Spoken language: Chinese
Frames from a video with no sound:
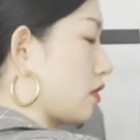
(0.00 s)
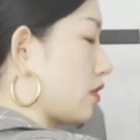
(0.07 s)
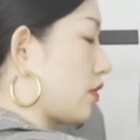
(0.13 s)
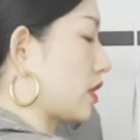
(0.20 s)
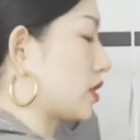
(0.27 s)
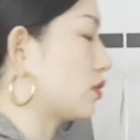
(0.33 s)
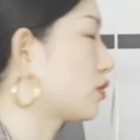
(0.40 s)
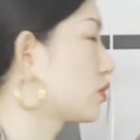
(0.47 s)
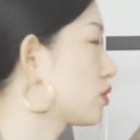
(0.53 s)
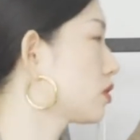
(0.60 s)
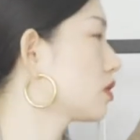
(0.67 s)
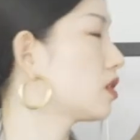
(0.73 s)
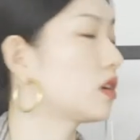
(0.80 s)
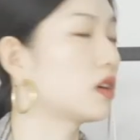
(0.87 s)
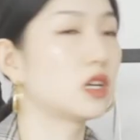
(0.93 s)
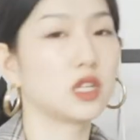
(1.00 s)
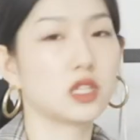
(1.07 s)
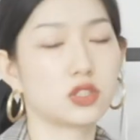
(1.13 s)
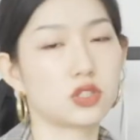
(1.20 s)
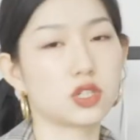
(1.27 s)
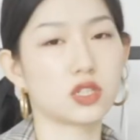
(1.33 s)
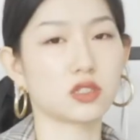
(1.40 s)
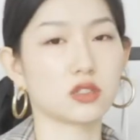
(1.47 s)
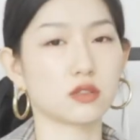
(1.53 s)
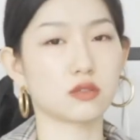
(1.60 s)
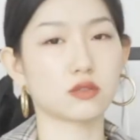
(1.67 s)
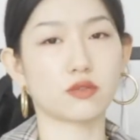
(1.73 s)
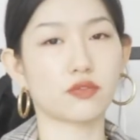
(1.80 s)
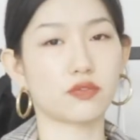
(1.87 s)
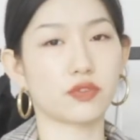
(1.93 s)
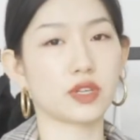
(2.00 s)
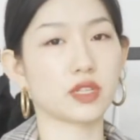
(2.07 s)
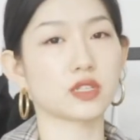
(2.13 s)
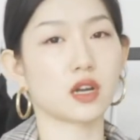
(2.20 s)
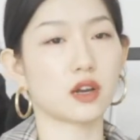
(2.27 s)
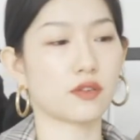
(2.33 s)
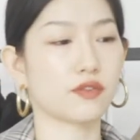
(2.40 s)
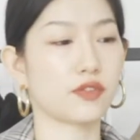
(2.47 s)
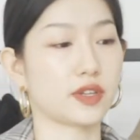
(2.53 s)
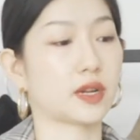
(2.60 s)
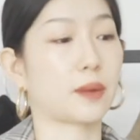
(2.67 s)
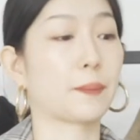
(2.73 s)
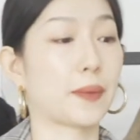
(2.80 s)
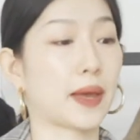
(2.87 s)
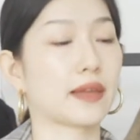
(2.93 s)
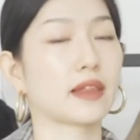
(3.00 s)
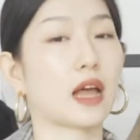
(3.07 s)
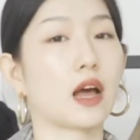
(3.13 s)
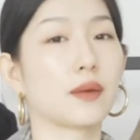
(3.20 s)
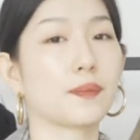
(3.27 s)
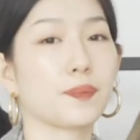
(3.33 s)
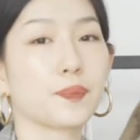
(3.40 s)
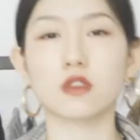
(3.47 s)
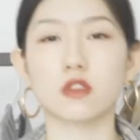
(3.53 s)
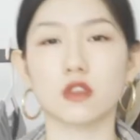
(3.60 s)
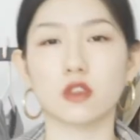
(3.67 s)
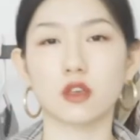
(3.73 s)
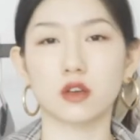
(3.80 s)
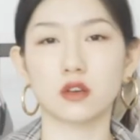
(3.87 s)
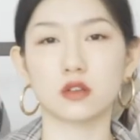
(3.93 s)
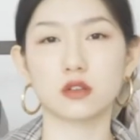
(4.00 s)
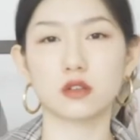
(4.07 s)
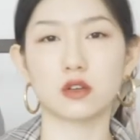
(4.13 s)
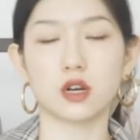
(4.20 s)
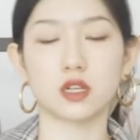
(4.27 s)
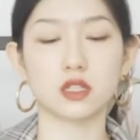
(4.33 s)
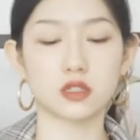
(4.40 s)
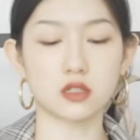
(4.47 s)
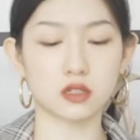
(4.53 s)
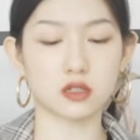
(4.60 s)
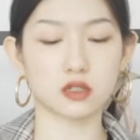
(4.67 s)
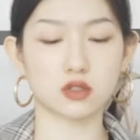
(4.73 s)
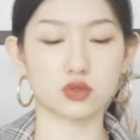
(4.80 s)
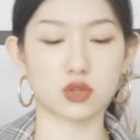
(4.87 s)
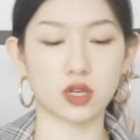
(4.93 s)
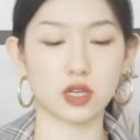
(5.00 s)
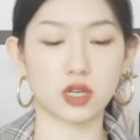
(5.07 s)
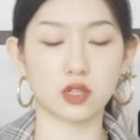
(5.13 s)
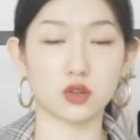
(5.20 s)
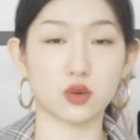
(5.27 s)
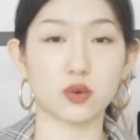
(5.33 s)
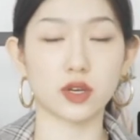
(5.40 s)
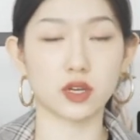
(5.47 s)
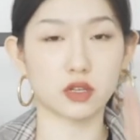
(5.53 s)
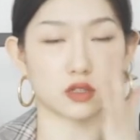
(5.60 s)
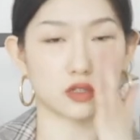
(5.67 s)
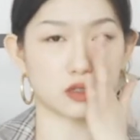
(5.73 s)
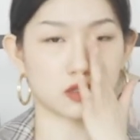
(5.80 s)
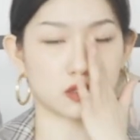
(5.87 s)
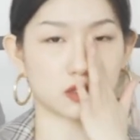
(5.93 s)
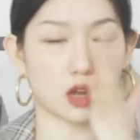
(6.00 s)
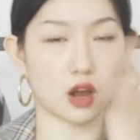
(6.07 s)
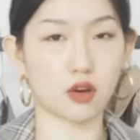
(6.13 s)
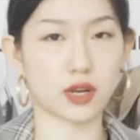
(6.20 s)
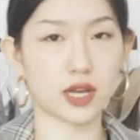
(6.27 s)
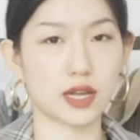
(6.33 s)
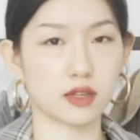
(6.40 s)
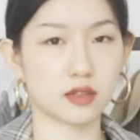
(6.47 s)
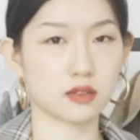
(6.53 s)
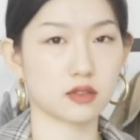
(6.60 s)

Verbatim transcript: 反正我觉得这一身就非常非常百搭。而且任何人穿应该都会很好看。